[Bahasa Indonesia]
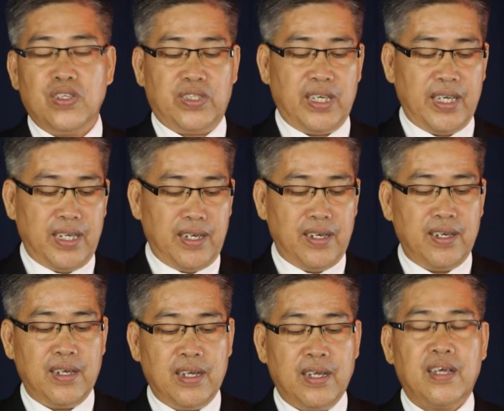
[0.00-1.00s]
Jen
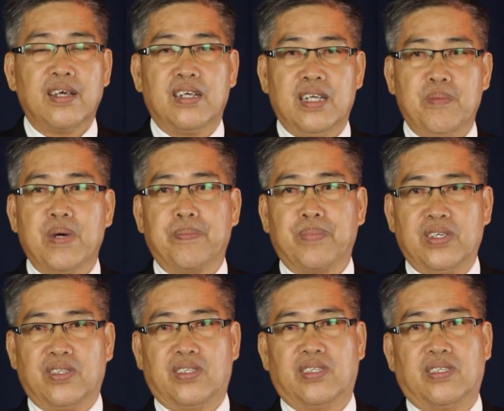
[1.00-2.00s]

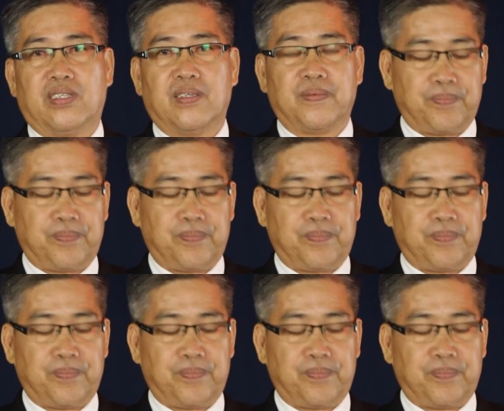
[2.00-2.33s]
dibaptis.